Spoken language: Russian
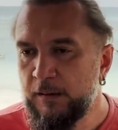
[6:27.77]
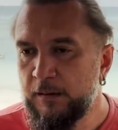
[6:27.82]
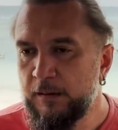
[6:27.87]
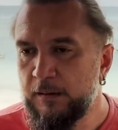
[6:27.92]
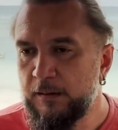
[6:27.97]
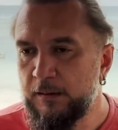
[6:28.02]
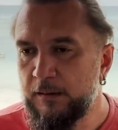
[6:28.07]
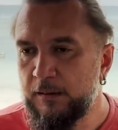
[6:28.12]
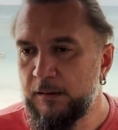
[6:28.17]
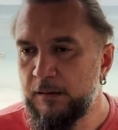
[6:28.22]

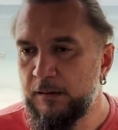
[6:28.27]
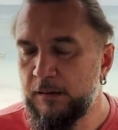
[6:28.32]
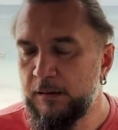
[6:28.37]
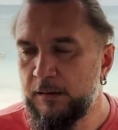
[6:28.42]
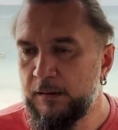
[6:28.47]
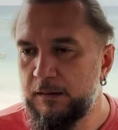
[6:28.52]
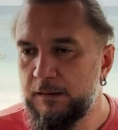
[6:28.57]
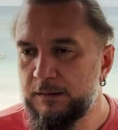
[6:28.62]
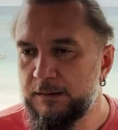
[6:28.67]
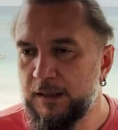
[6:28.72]

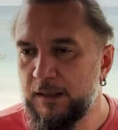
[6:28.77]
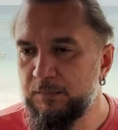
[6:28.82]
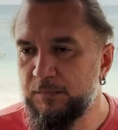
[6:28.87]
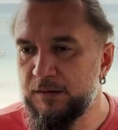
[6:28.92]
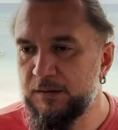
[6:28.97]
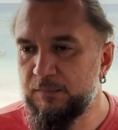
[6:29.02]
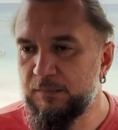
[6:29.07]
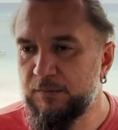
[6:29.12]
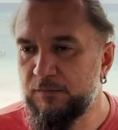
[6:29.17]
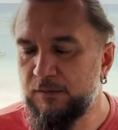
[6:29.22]
А, там мы
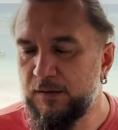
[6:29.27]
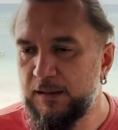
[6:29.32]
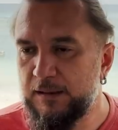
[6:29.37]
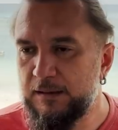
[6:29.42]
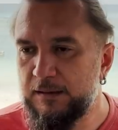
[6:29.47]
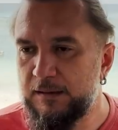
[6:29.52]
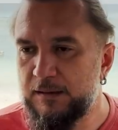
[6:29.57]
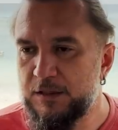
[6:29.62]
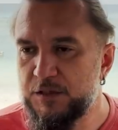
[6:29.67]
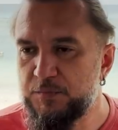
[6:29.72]

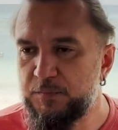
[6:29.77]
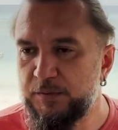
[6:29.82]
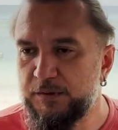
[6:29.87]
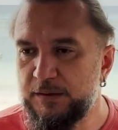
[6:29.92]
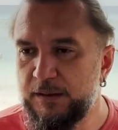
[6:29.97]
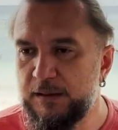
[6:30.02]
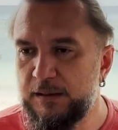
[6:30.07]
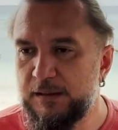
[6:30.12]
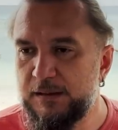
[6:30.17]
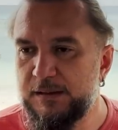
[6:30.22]
добывали
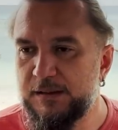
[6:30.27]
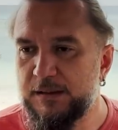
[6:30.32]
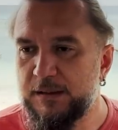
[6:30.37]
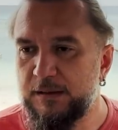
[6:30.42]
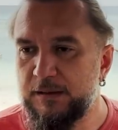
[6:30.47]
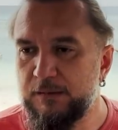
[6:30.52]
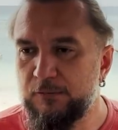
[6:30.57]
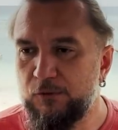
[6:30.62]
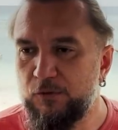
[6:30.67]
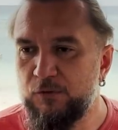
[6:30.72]
шпинель из
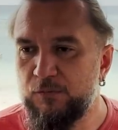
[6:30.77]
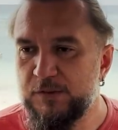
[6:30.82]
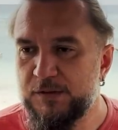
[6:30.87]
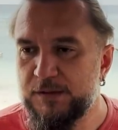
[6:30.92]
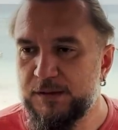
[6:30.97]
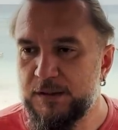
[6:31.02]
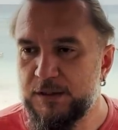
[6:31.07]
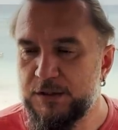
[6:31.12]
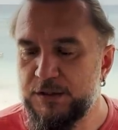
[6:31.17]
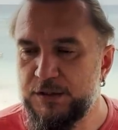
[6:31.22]
корневого
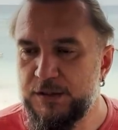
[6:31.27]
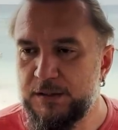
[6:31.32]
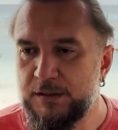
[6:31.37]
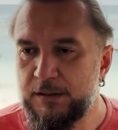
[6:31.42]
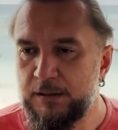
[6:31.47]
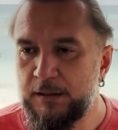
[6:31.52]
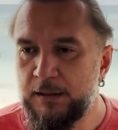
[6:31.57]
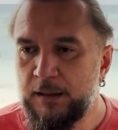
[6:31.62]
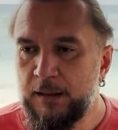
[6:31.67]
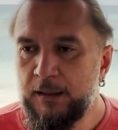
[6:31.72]

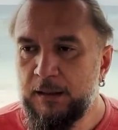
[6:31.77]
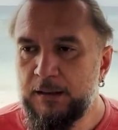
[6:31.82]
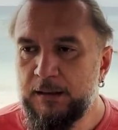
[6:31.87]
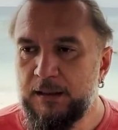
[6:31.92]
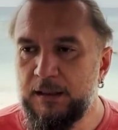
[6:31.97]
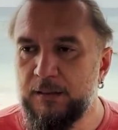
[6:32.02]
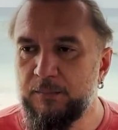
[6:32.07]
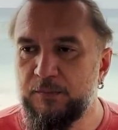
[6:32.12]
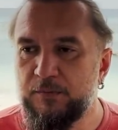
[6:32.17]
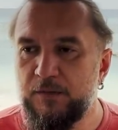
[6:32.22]
месторождения.
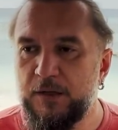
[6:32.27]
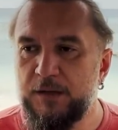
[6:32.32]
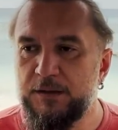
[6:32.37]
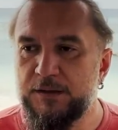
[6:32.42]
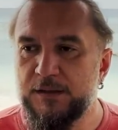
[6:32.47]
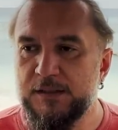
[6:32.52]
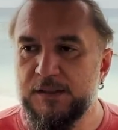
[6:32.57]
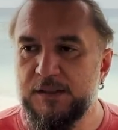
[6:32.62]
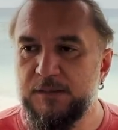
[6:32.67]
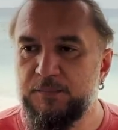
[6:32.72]
И бывают
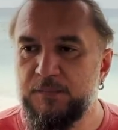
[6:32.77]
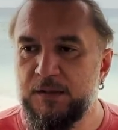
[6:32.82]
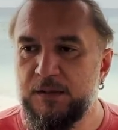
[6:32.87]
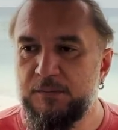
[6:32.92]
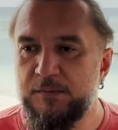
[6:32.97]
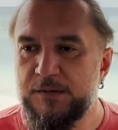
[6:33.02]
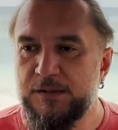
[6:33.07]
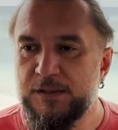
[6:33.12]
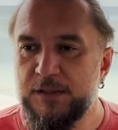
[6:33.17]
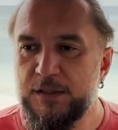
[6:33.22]
рассыпные
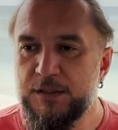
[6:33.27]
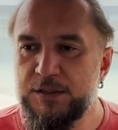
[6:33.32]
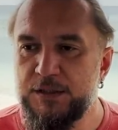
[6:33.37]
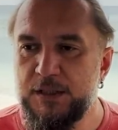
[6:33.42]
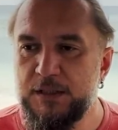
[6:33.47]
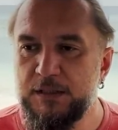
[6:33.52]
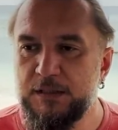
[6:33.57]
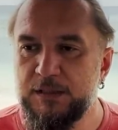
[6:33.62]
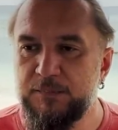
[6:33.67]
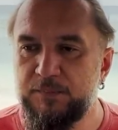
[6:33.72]

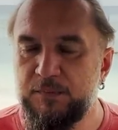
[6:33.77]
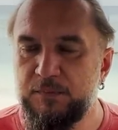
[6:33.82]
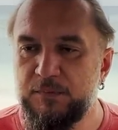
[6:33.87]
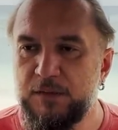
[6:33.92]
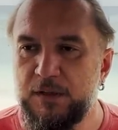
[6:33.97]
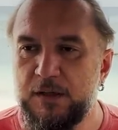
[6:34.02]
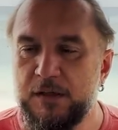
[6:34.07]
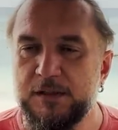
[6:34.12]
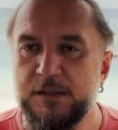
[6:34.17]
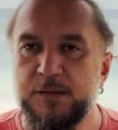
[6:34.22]
месторождения,
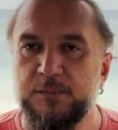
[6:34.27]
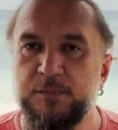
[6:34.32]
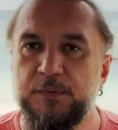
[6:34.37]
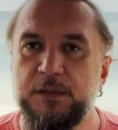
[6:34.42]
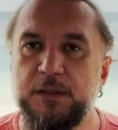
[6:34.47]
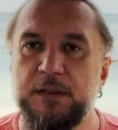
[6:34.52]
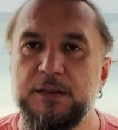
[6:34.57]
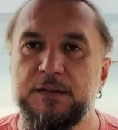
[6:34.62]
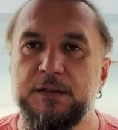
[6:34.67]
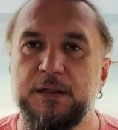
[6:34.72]
напоминаю,
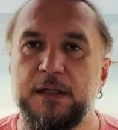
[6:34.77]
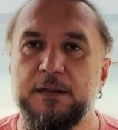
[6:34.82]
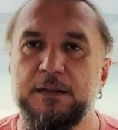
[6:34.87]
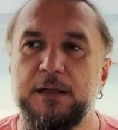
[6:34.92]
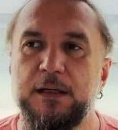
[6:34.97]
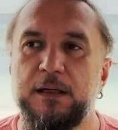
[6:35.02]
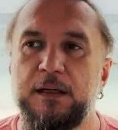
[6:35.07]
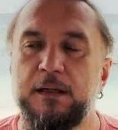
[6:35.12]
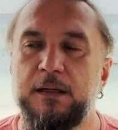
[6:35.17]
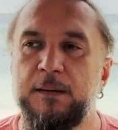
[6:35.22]
рассыпные, это
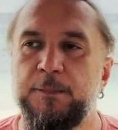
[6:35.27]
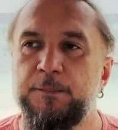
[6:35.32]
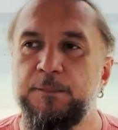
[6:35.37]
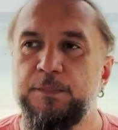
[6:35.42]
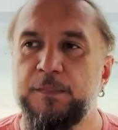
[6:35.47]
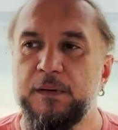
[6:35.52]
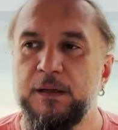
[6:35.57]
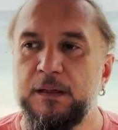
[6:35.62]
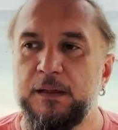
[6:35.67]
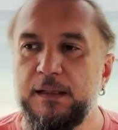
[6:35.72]
когда
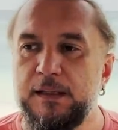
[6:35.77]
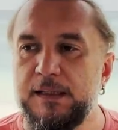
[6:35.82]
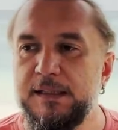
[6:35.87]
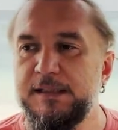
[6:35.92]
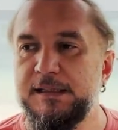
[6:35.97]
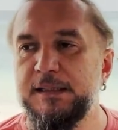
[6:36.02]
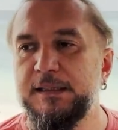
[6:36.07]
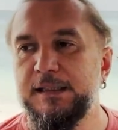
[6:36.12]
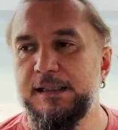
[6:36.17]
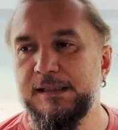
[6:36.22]
э,
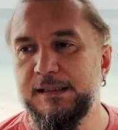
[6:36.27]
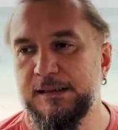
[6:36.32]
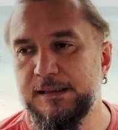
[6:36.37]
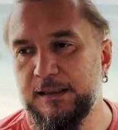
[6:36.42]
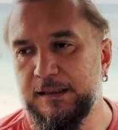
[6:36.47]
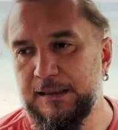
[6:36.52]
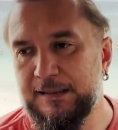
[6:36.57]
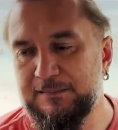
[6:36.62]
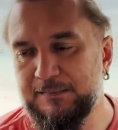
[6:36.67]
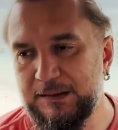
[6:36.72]
эти
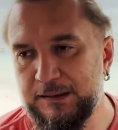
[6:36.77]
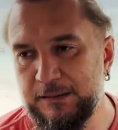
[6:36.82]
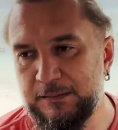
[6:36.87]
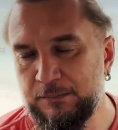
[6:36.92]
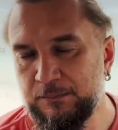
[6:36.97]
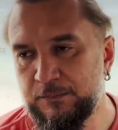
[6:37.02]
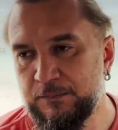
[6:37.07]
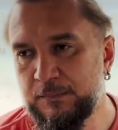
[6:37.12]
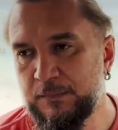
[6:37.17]
кристаллы,